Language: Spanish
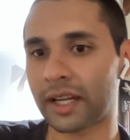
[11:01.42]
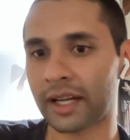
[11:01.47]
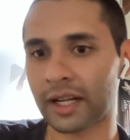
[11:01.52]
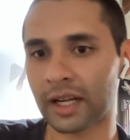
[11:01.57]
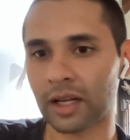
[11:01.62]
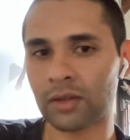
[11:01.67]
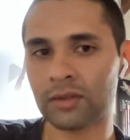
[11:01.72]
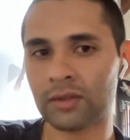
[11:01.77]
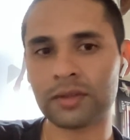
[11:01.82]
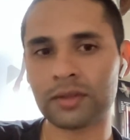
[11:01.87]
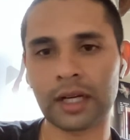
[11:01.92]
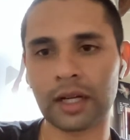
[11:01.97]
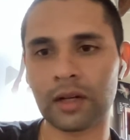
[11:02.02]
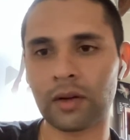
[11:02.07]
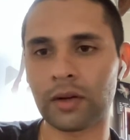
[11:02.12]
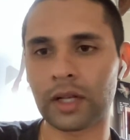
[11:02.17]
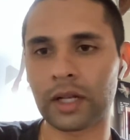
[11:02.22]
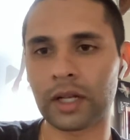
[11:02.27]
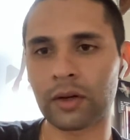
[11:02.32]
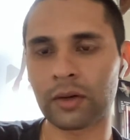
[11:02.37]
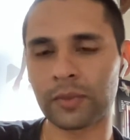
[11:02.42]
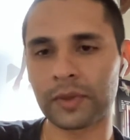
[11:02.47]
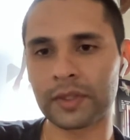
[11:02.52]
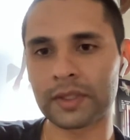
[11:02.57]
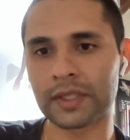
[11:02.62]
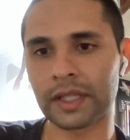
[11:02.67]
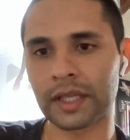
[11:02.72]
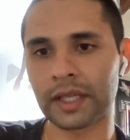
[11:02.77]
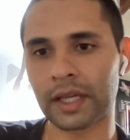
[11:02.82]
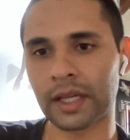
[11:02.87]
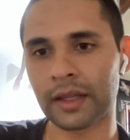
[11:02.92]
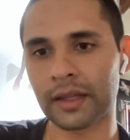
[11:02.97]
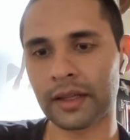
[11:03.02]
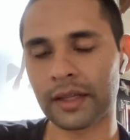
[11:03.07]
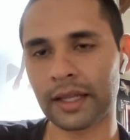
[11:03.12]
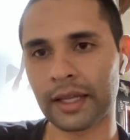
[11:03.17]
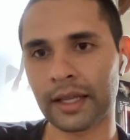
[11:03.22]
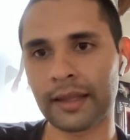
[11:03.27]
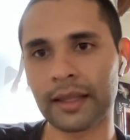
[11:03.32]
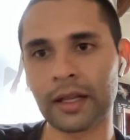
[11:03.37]
generados a lo largo pues, de,
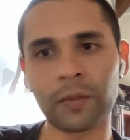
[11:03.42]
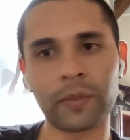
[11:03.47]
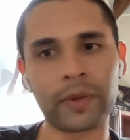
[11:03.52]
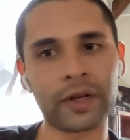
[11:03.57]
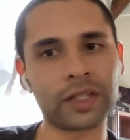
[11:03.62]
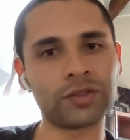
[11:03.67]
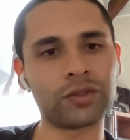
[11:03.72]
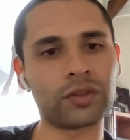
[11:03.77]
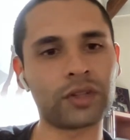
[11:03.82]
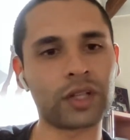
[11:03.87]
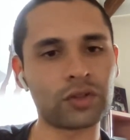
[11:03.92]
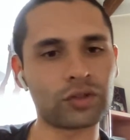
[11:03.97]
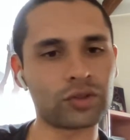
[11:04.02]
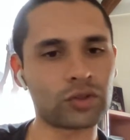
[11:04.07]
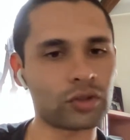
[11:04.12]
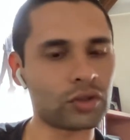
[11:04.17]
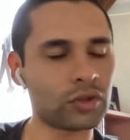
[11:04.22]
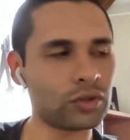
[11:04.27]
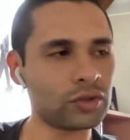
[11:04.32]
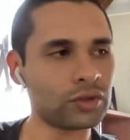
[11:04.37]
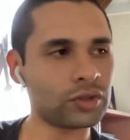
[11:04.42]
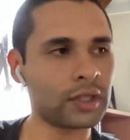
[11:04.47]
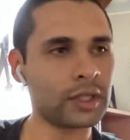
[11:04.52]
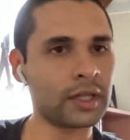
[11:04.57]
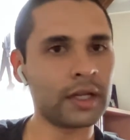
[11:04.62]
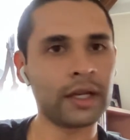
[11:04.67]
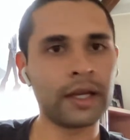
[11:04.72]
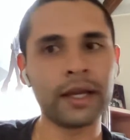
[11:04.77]
la operación de nosotros.